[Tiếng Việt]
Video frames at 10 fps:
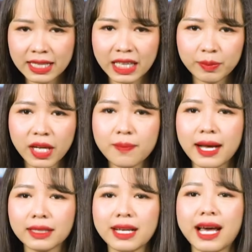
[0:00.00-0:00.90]
Cảm ơn các
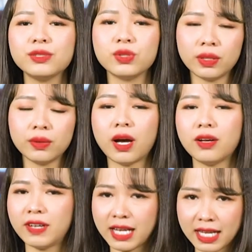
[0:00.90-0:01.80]
bạn đã chia theo dõi
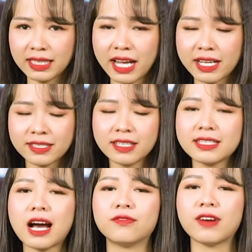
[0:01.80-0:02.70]
và lắng nghe. Xin
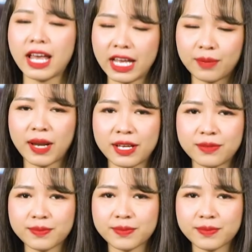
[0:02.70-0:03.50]
chào và hẹn gặp lại!